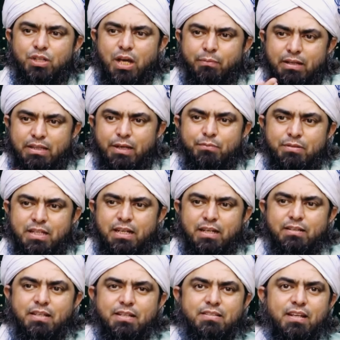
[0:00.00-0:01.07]
जामिया तिरमिजी
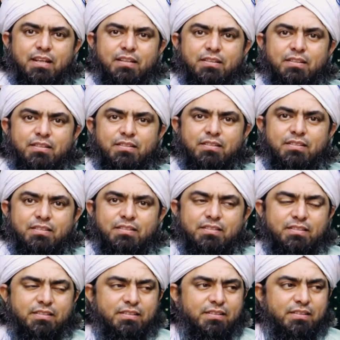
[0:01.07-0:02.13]
की हदीस है
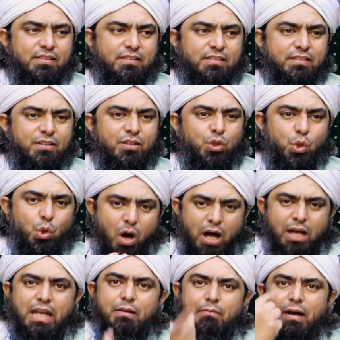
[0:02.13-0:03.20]

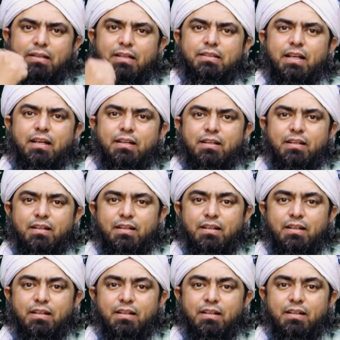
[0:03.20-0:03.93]
दुआ ही इबादत है